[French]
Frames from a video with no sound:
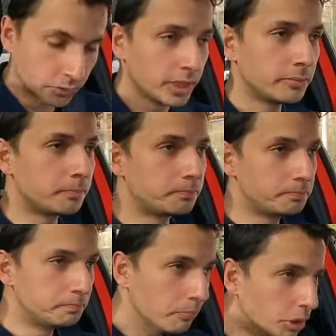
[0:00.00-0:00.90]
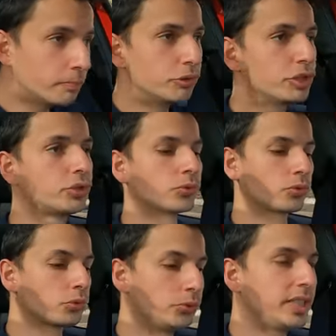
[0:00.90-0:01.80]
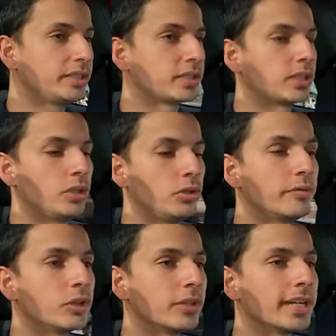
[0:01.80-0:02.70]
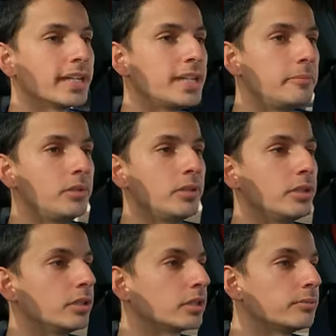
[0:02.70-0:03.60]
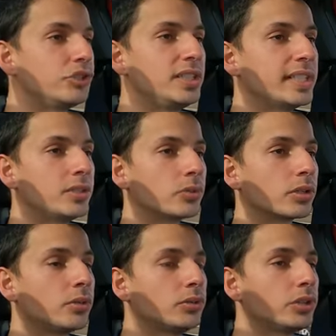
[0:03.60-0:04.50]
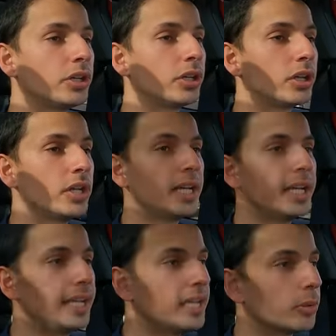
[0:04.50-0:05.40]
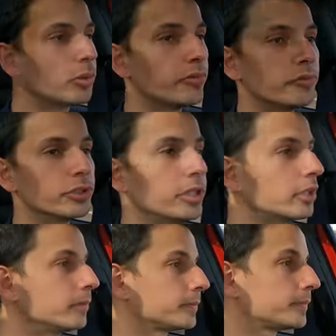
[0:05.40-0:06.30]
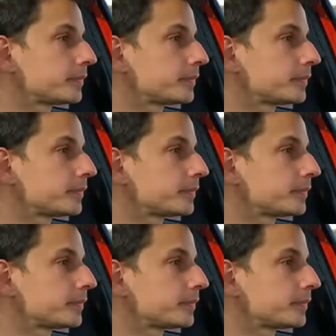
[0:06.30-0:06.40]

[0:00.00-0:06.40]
On a une bonne position de conduite. Le volant est réglable, euh, comme je disais, donc en hauteur et en profondeur.